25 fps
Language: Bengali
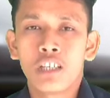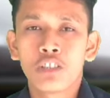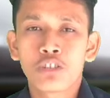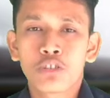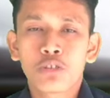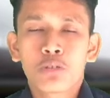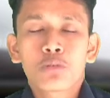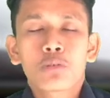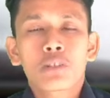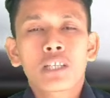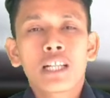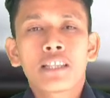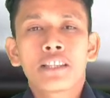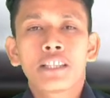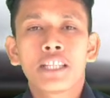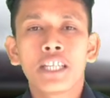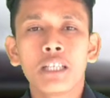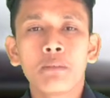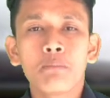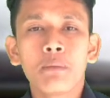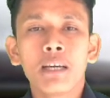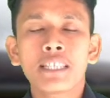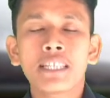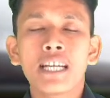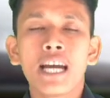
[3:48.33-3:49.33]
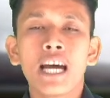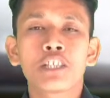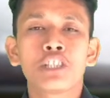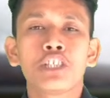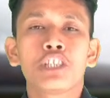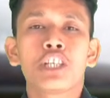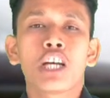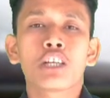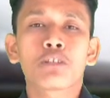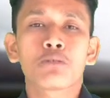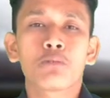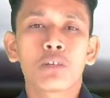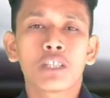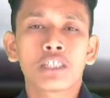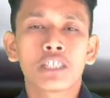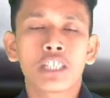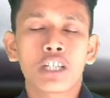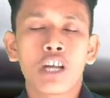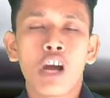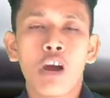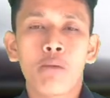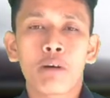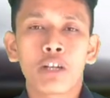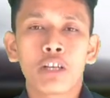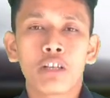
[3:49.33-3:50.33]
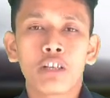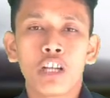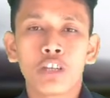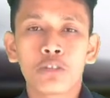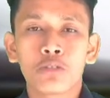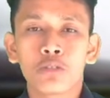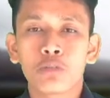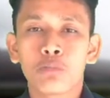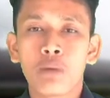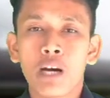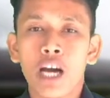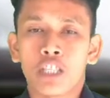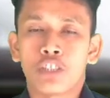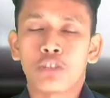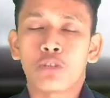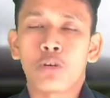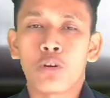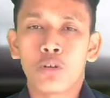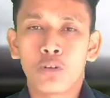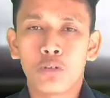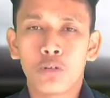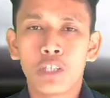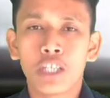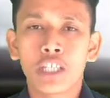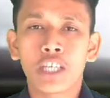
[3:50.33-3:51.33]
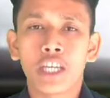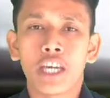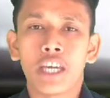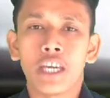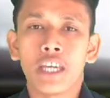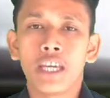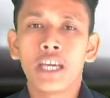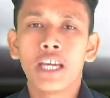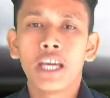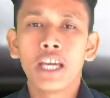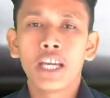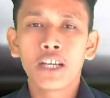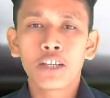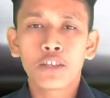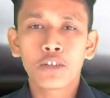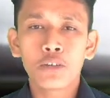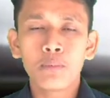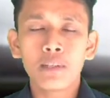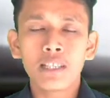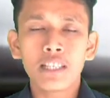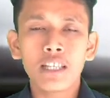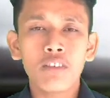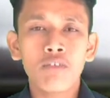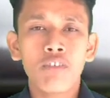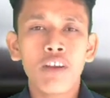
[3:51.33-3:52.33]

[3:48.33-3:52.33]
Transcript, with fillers: সো টোটাল তিন ম্যাচে আশি রান করেছে রহমানুল্লাহ গুরবাজ অন্যদিকে কুমিল্লা